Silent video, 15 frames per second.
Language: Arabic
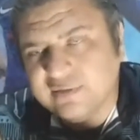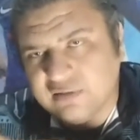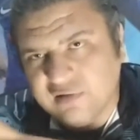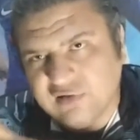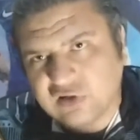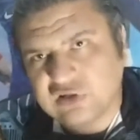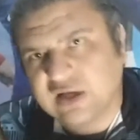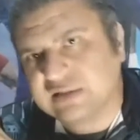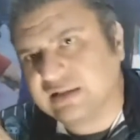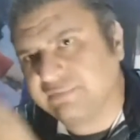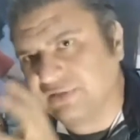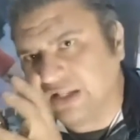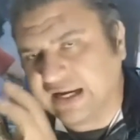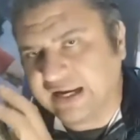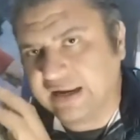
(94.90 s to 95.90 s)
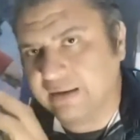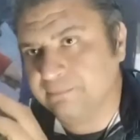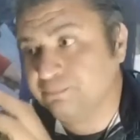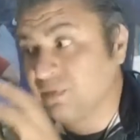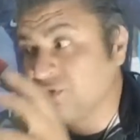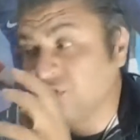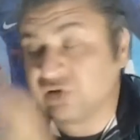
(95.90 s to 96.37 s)
تصديات ديفيد دخيا
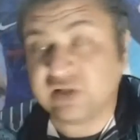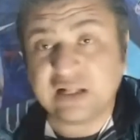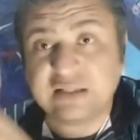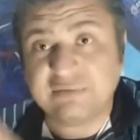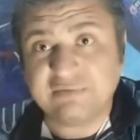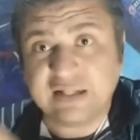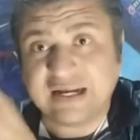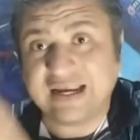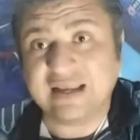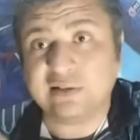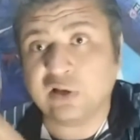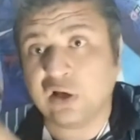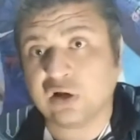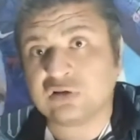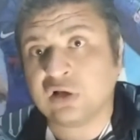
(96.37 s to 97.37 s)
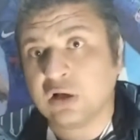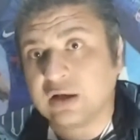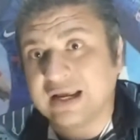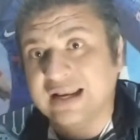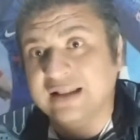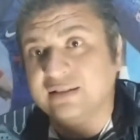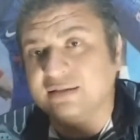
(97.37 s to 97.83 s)
تصديات ديفيد دخيا النهارده
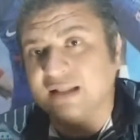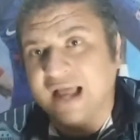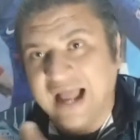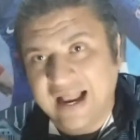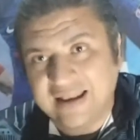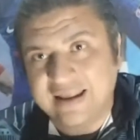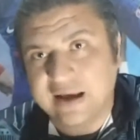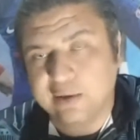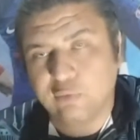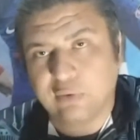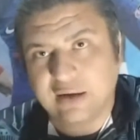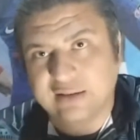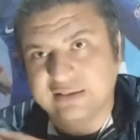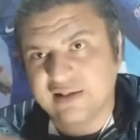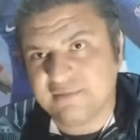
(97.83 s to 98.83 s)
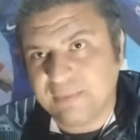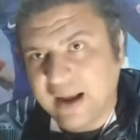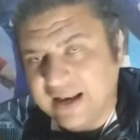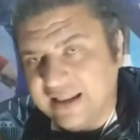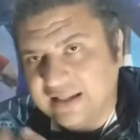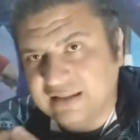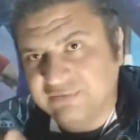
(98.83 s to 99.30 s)
كانت عاليه وكانت نسبه
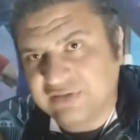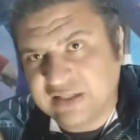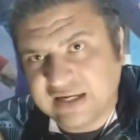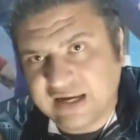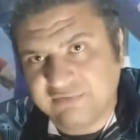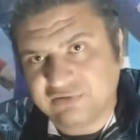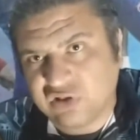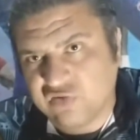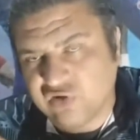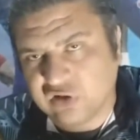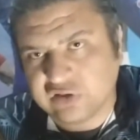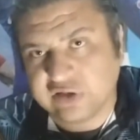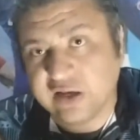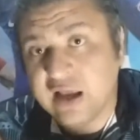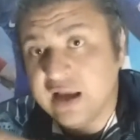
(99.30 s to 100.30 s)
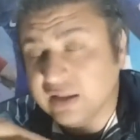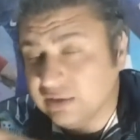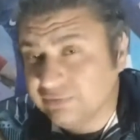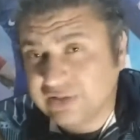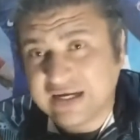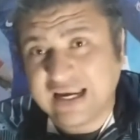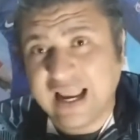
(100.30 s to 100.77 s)
عاليه لديفيد دخيا في التصدي
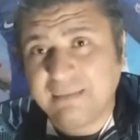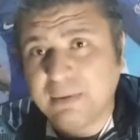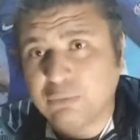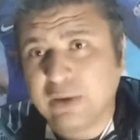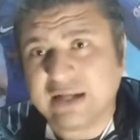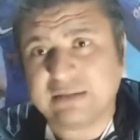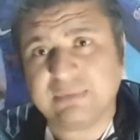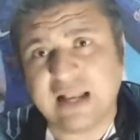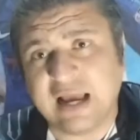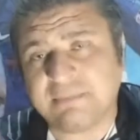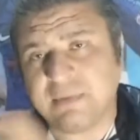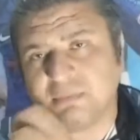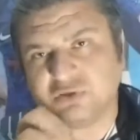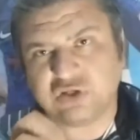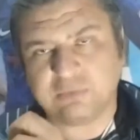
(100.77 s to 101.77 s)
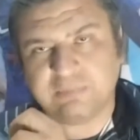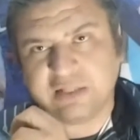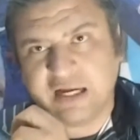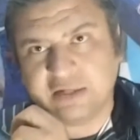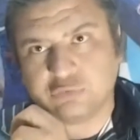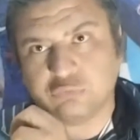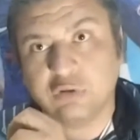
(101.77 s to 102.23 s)
ديفيد دخيا عمل واحده من اجمل الماتشات
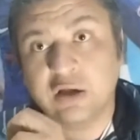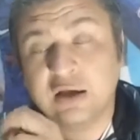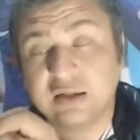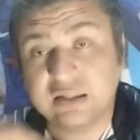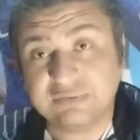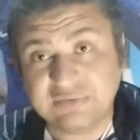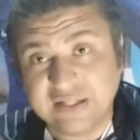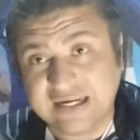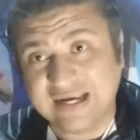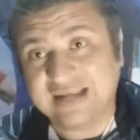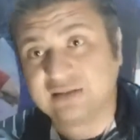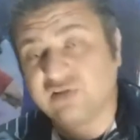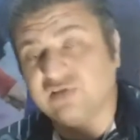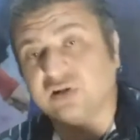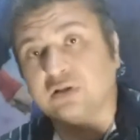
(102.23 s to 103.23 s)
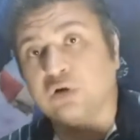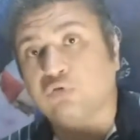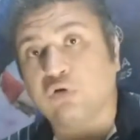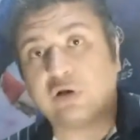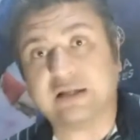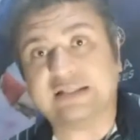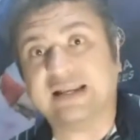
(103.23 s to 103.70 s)
بتاعته ديفيد دخيا تصدى
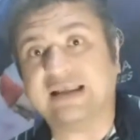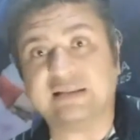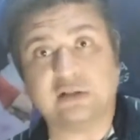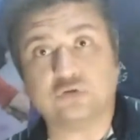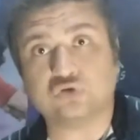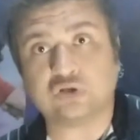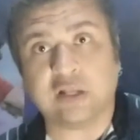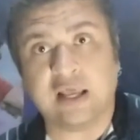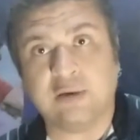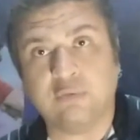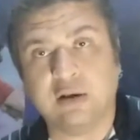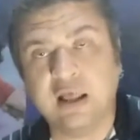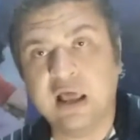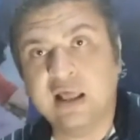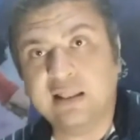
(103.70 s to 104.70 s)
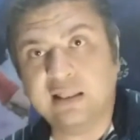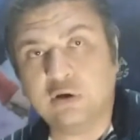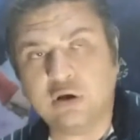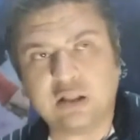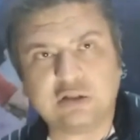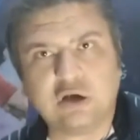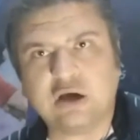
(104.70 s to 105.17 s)
الكور كتير جدا الشوط الاول
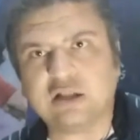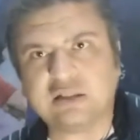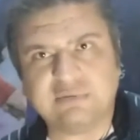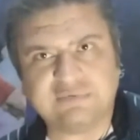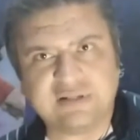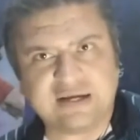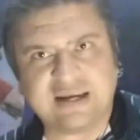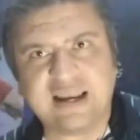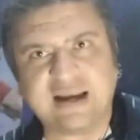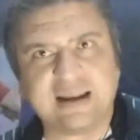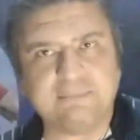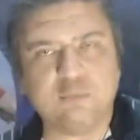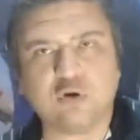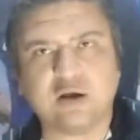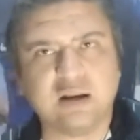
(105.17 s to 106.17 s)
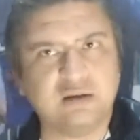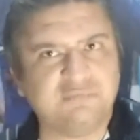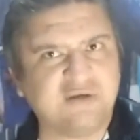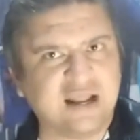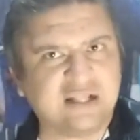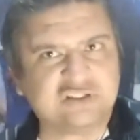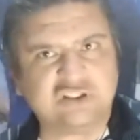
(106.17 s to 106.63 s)
لولا تواجد ديفيد دخيا كان ممكن
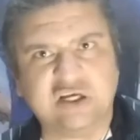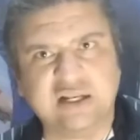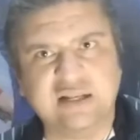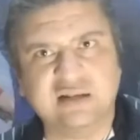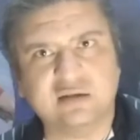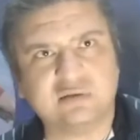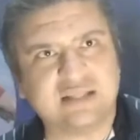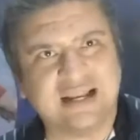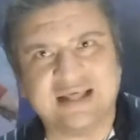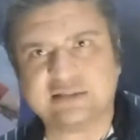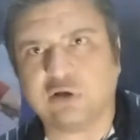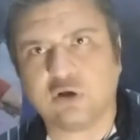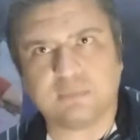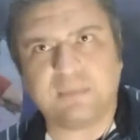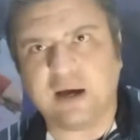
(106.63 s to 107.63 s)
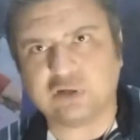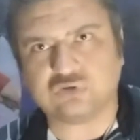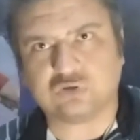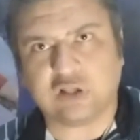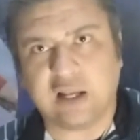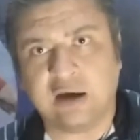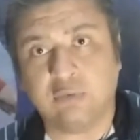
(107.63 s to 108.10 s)
الفرقه تشيل 3 و4
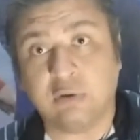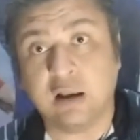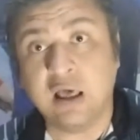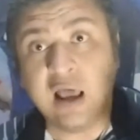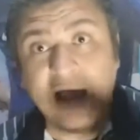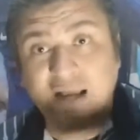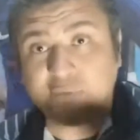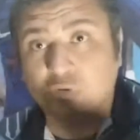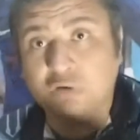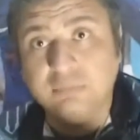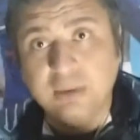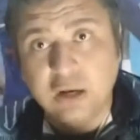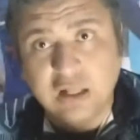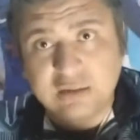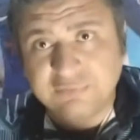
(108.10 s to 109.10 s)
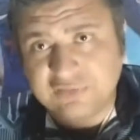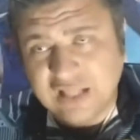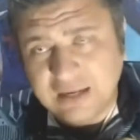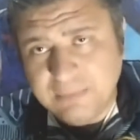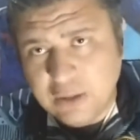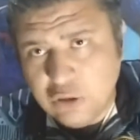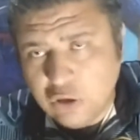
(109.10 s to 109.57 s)
الشوط الاول هتقول لي ما الهدف
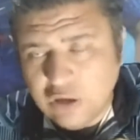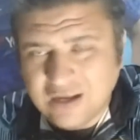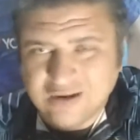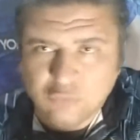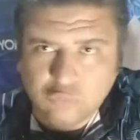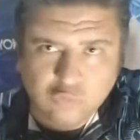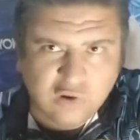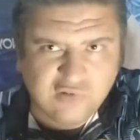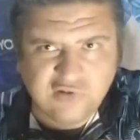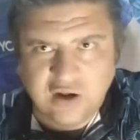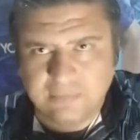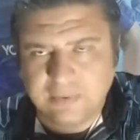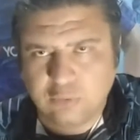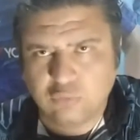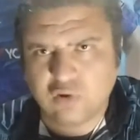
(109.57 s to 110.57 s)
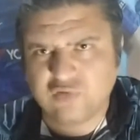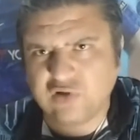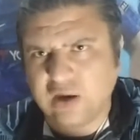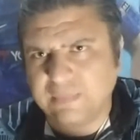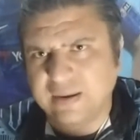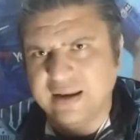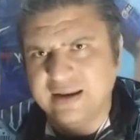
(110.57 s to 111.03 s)
الثاني منه اقول لك الكره صعبه الكره
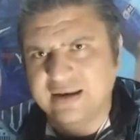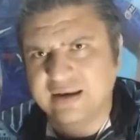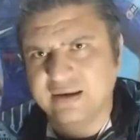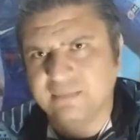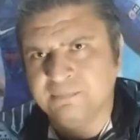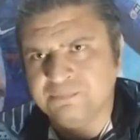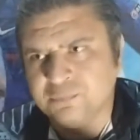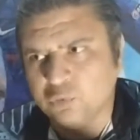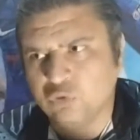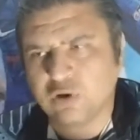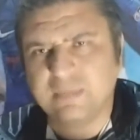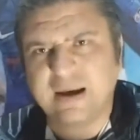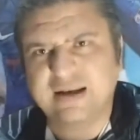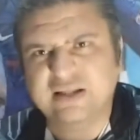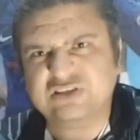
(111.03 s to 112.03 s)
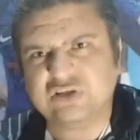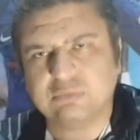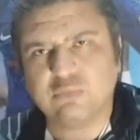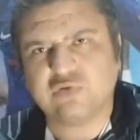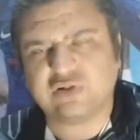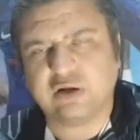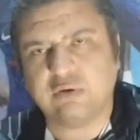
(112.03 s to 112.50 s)
صعبه لان الكره ما عليتش
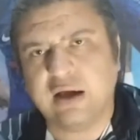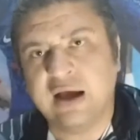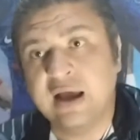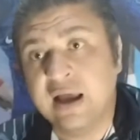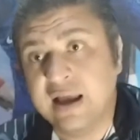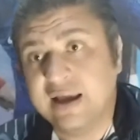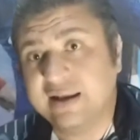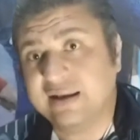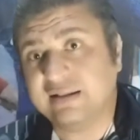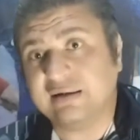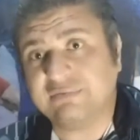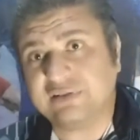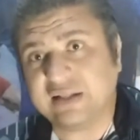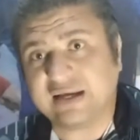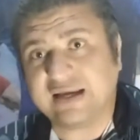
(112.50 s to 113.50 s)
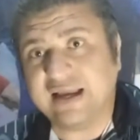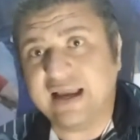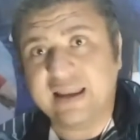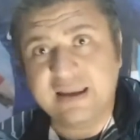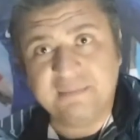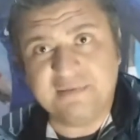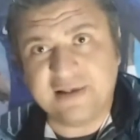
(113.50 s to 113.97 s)
المستوى ان ديفيد دخيا
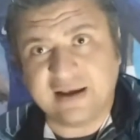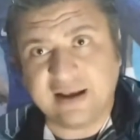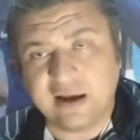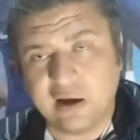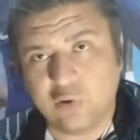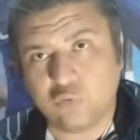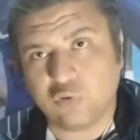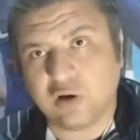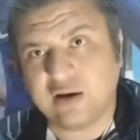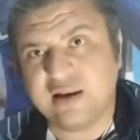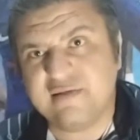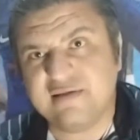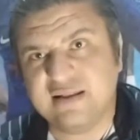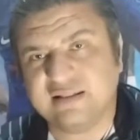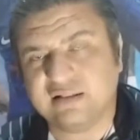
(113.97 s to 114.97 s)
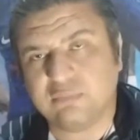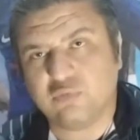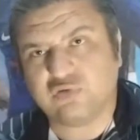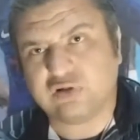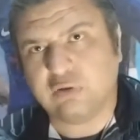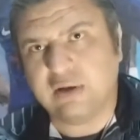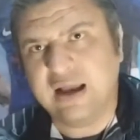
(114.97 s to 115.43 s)
يمسكها الكره نزلت
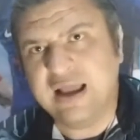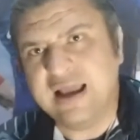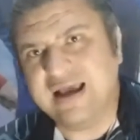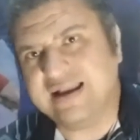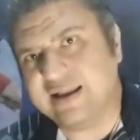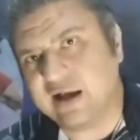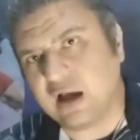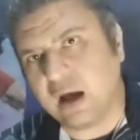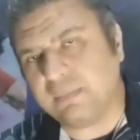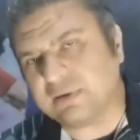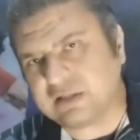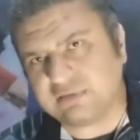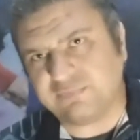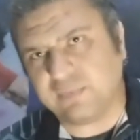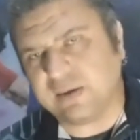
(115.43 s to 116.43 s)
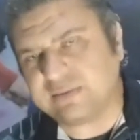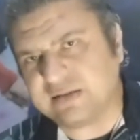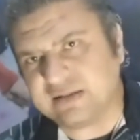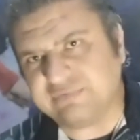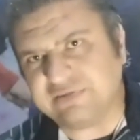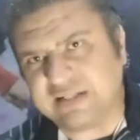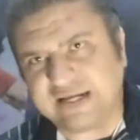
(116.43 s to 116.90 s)
لمستوى ان هي خبطت في
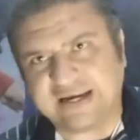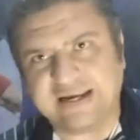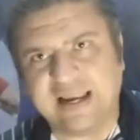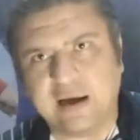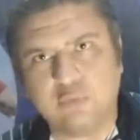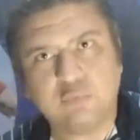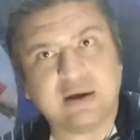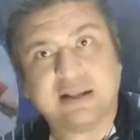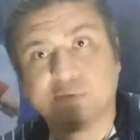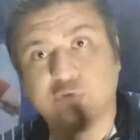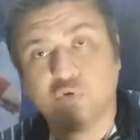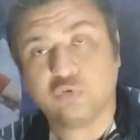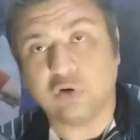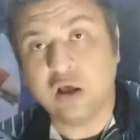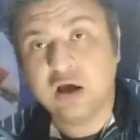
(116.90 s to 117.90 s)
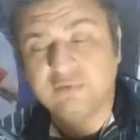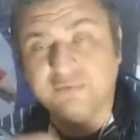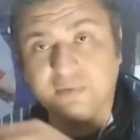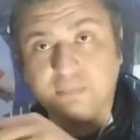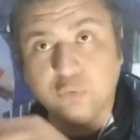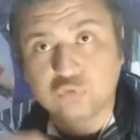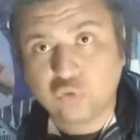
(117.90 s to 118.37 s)
بطن ديفيد دخيا وجت جول
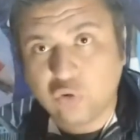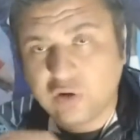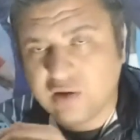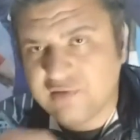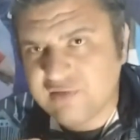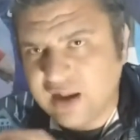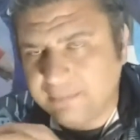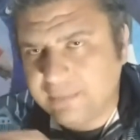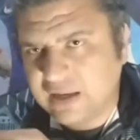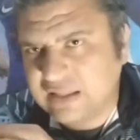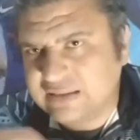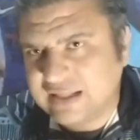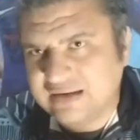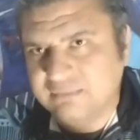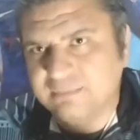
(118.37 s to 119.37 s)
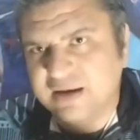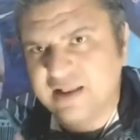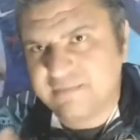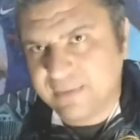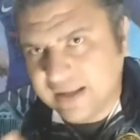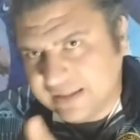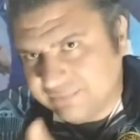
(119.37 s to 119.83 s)
فالموضوع كان صعب جدا
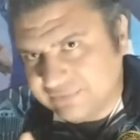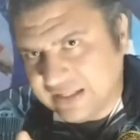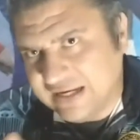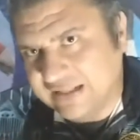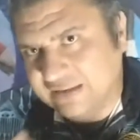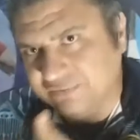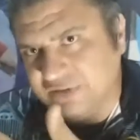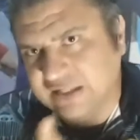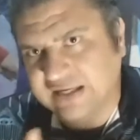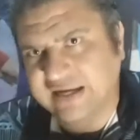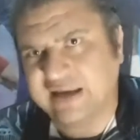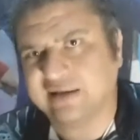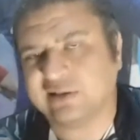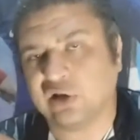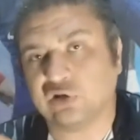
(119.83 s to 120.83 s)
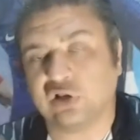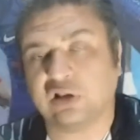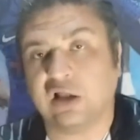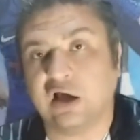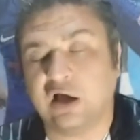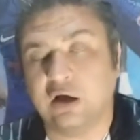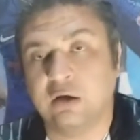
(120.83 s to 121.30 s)
بالنسبه للهدف الثاني ديفيد دخية يقدر
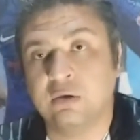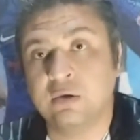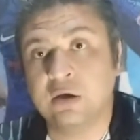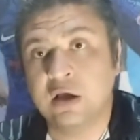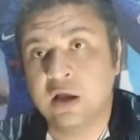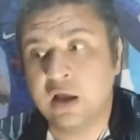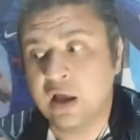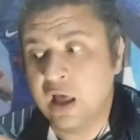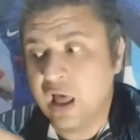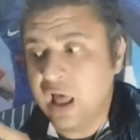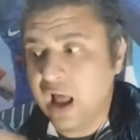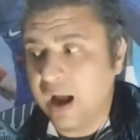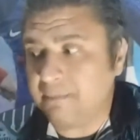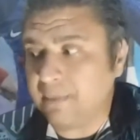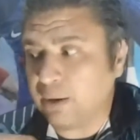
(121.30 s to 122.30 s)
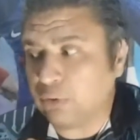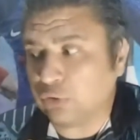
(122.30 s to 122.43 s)
يطلعها اما